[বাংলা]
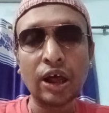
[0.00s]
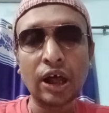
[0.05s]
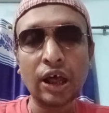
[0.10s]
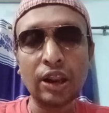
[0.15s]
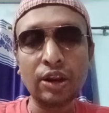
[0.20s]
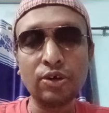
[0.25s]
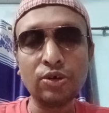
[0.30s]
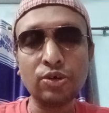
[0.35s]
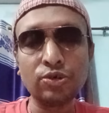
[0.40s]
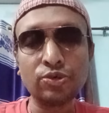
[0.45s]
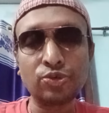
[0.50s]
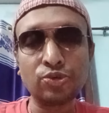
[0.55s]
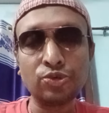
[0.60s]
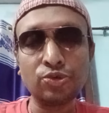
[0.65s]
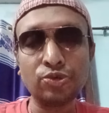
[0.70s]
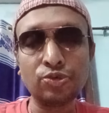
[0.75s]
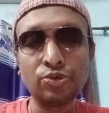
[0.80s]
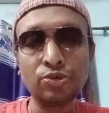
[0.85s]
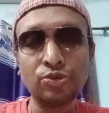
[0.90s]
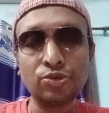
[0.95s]
হ্যালো টু
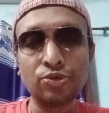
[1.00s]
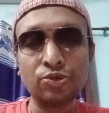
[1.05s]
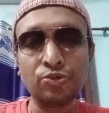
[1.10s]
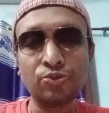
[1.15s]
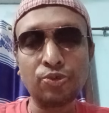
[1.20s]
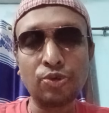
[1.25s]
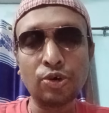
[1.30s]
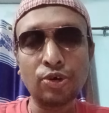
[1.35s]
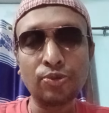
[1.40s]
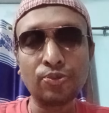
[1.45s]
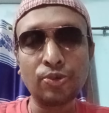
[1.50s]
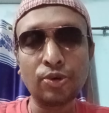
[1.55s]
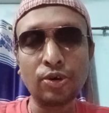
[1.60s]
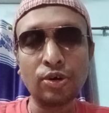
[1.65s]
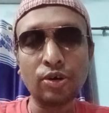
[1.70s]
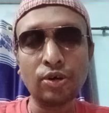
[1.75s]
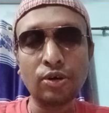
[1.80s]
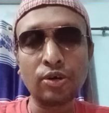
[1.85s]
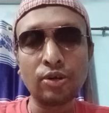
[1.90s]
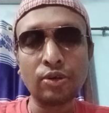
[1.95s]
ফোর
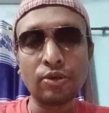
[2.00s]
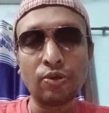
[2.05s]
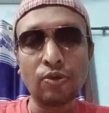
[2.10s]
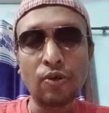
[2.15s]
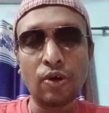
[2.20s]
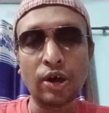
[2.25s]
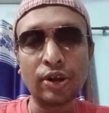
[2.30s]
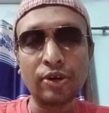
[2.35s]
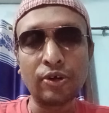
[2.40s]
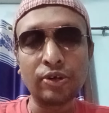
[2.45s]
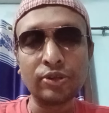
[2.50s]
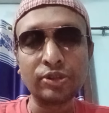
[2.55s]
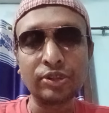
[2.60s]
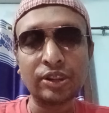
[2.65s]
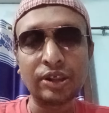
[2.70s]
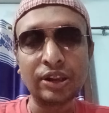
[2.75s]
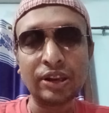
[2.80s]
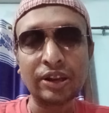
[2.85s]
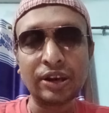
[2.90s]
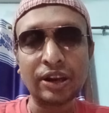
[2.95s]
ফোর ওয়ান ওয়ান
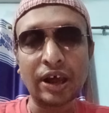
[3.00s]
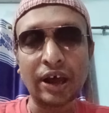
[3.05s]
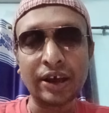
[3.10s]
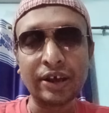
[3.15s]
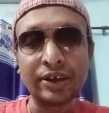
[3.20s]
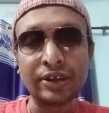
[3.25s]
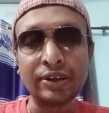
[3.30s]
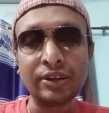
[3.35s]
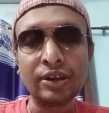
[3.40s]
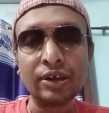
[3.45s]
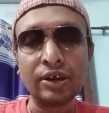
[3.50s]
থ্রি নাইন